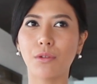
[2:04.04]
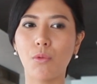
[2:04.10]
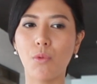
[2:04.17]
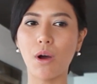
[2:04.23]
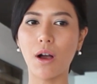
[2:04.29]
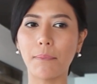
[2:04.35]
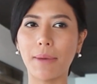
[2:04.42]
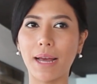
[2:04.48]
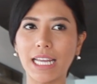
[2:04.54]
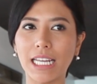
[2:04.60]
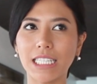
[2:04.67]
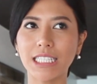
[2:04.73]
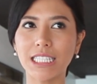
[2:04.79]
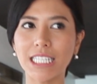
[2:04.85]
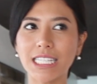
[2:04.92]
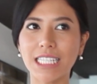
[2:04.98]
กลัวไหม
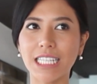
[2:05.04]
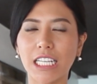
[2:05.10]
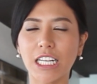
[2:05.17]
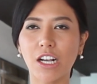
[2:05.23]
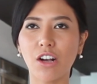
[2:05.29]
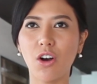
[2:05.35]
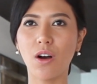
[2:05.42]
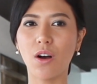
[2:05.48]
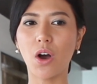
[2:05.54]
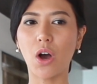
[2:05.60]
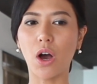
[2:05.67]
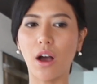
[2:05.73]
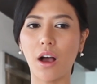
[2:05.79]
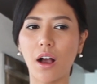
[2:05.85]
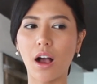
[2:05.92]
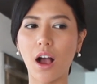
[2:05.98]
จริงๆ ก็
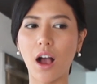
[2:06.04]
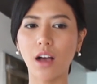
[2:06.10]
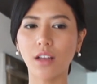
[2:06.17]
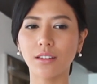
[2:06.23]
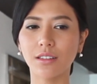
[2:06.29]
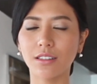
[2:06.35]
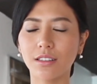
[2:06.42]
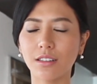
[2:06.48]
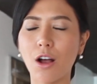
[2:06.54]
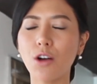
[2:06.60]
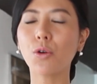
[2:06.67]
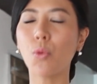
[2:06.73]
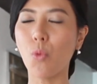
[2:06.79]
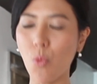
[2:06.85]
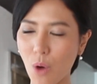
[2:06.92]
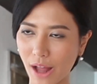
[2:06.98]
ก็
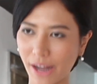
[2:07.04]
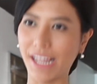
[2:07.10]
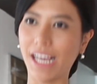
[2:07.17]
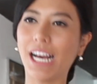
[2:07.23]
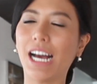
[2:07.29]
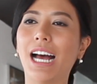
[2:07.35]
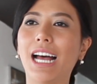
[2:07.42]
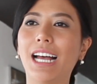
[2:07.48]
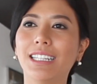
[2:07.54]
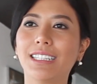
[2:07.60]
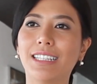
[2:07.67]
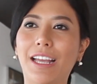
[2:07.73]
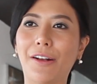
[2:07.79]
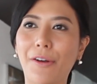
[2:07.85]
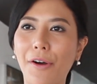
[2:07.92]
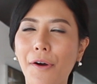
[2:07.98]
กลัวนะคะ
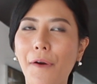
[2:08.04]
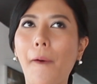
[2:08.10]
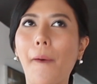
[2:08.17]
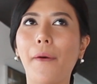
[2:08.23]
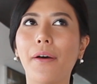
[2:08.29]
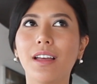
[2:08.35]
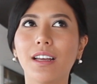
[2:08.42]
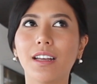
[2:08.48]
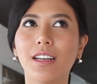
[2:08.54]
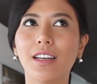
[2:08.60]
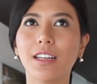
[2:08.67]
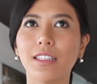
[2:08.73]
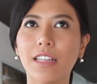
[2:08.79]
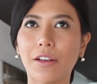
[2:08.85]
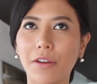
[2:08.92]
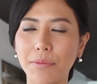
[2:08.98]
แต่ก็
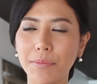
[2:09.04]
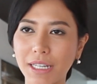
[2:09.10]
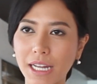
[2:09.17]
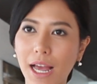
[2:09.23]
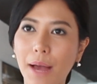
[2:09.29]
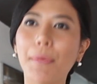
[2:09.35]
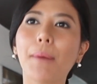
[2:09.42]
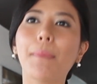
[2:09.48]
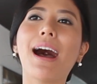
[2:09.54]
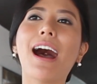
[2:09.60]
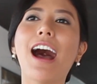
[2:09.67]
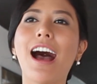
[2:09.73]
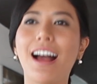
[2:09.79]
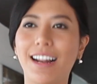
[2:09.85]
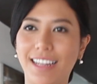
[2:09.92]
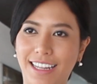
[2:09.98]
แต่ก็มีทำมา
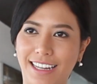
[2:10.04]
บ้าง